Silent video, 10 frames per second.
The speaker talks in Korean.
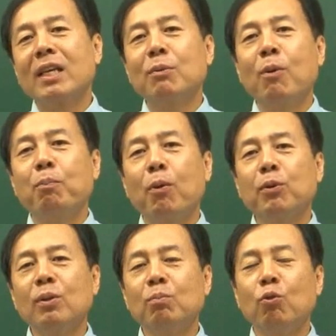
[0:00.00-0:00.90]

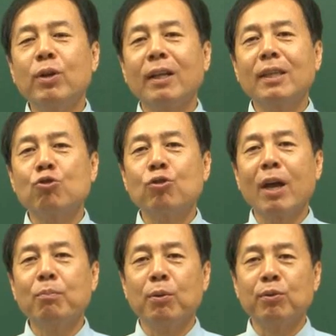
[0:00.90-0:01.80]
기본법은 뭐 우리한테
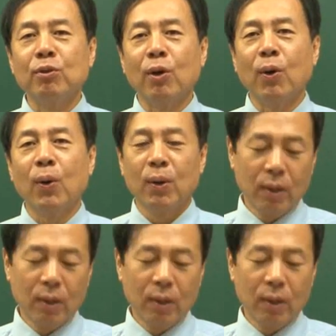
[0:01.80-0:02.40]
중요한 법이거든요.